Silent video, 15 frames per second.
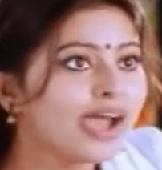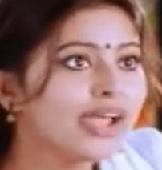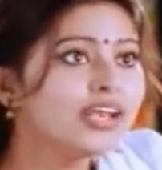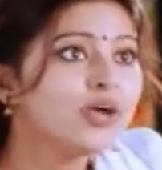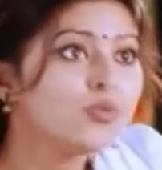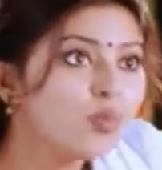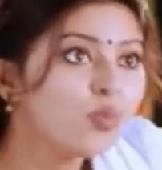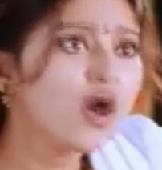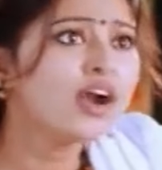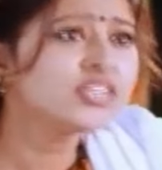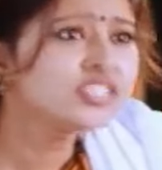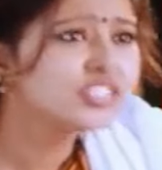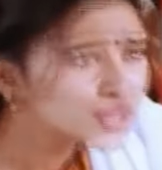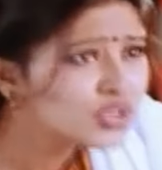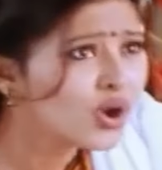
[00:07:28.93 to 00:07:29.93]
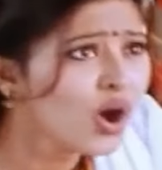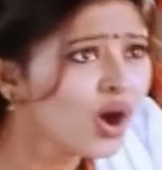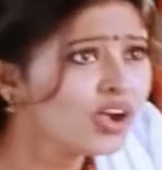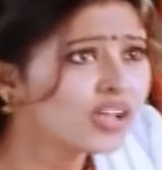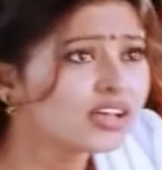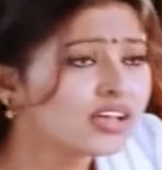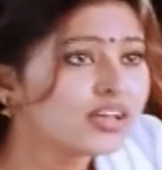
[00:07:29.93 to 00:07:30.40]
అయినా వాట్ ఈస్
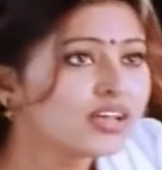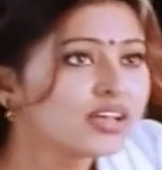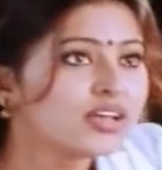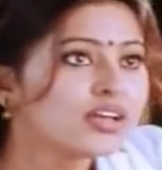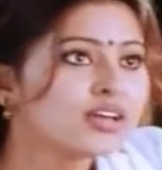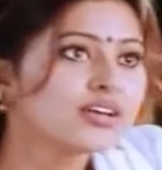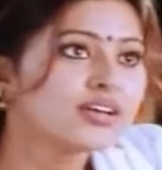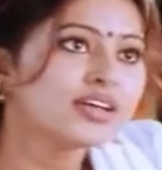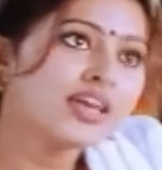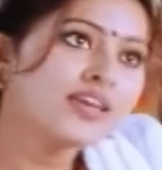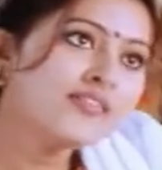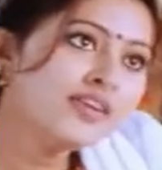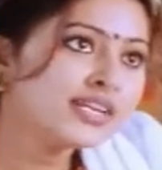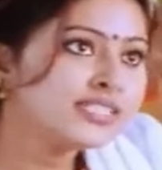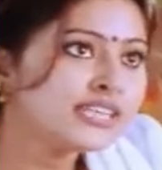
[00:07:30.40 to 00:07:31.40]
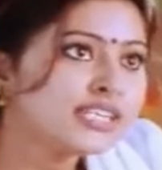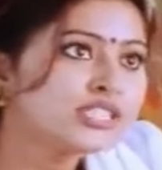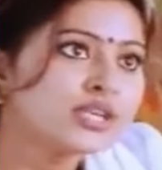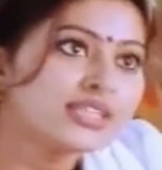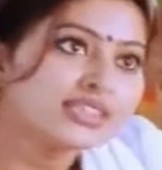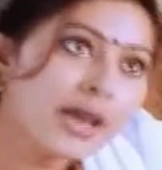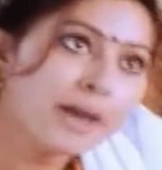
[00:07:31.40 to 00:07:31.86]
రాంగ్ ఏమిటండి నేను
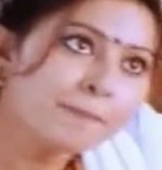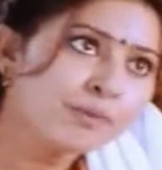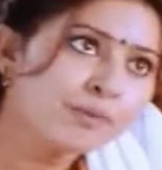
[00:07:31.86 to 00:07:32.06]
చేస్తున్న